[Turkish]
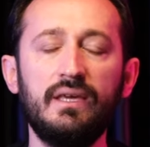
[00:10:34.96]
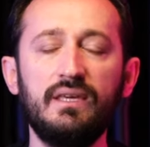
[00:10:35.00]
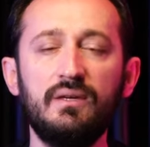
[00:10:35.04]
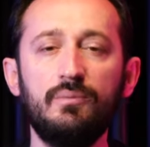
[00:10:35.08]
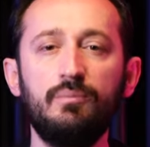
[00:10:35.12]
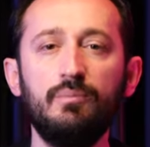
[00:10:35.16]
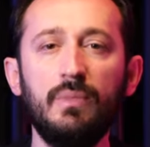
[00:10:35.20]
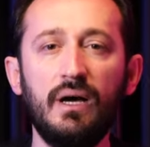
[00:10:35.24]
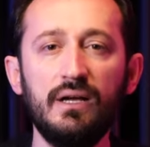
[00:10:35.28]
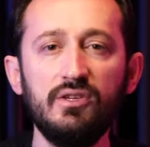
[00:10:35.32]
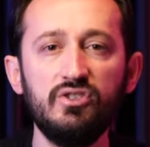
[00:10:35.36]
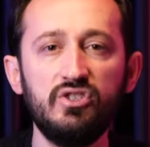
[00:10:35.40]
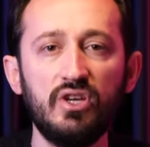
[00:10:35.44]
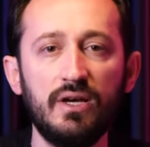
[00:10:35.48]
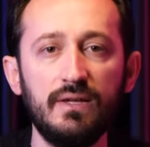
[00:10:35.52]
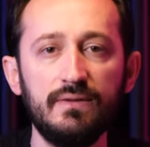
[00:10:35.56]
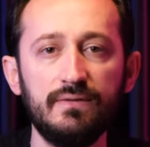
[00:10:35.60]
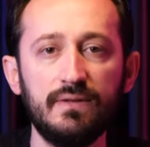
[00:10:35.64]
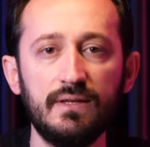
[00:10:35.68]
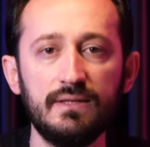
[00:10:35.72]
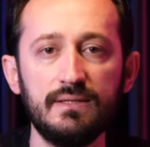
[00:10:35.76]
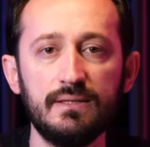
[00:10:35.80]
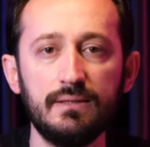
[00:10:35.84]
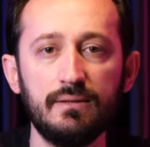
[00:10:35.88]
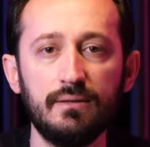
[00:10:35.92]
ekipman
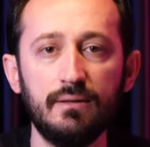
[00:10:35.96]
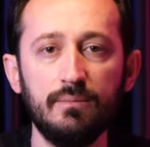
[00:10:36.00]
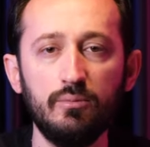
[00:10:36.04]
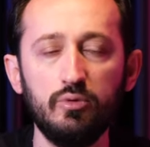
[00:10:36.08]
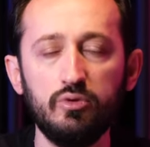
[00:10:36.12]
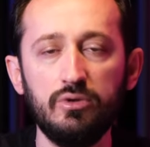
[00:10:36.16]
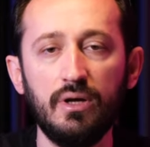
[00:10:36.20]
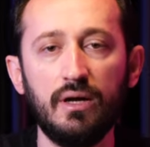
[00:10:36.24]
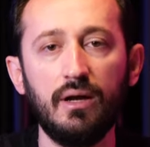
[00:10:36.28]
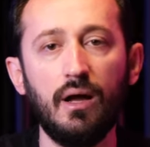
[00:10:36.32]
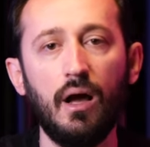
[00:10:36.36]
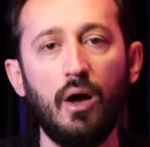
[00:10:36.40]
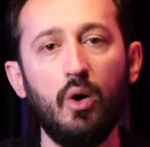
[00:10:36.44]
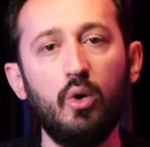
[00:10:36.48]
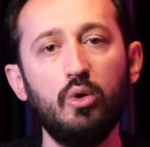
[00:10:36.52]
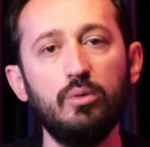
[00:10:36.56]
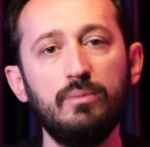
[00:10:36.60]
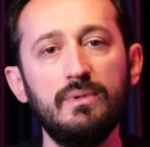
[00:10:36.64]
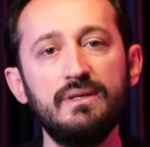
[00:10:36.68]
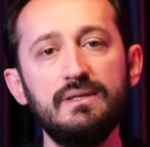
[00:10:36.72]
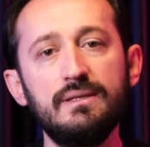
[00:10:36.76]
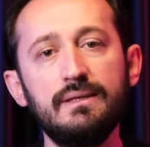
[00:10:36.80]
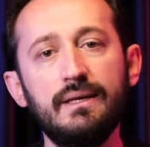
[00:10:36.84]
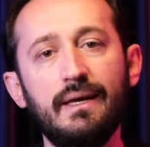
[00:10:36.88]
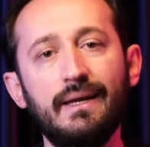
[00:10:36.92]
çantasında mutlaka
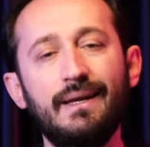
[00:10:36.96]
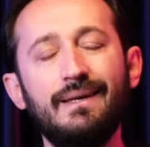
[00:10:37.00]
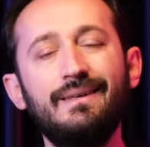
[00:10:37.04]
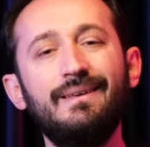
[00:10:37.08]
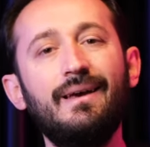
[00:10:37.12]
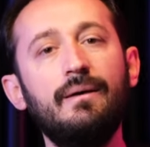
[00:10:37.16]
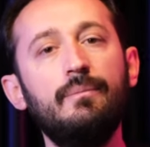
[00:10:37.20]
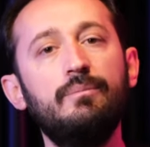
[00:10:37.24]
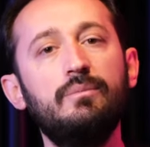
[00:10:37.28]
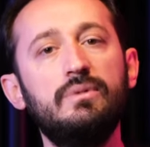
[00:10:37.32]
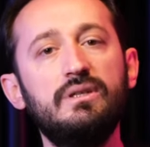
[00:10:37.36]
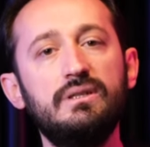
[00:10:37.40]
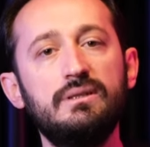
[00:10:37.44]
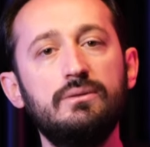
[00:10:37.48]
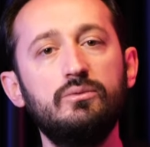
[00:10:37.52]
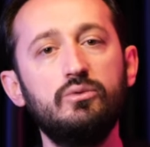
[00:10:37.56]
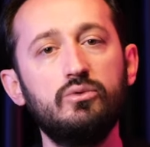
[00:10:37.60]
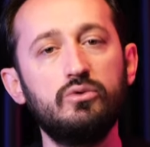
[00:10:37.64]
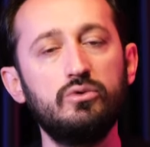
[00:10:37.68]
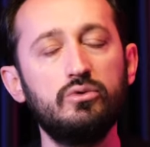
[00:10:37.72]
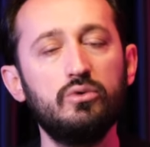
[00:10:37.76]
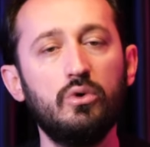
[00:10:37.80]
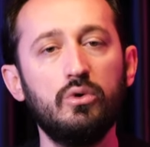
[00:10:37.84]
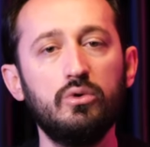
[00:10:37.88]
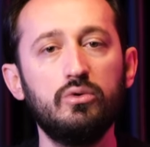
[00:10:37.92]
olması gereken bir
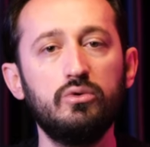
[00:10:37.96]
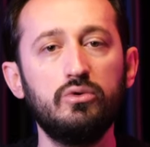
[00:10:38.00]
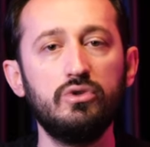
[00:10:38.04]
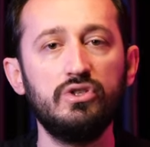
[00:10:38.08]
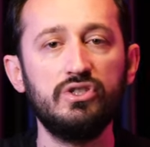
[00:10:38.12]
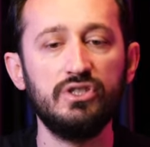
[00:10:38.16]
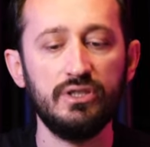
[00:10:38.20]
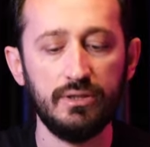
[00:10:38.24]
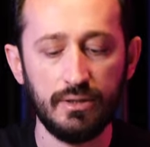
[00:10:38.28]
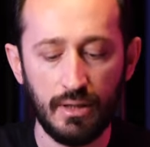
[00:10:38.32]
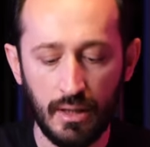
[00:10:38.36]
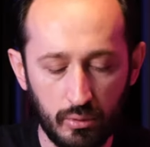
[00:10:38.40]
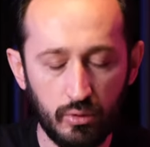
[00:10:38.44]
ürün olduğu için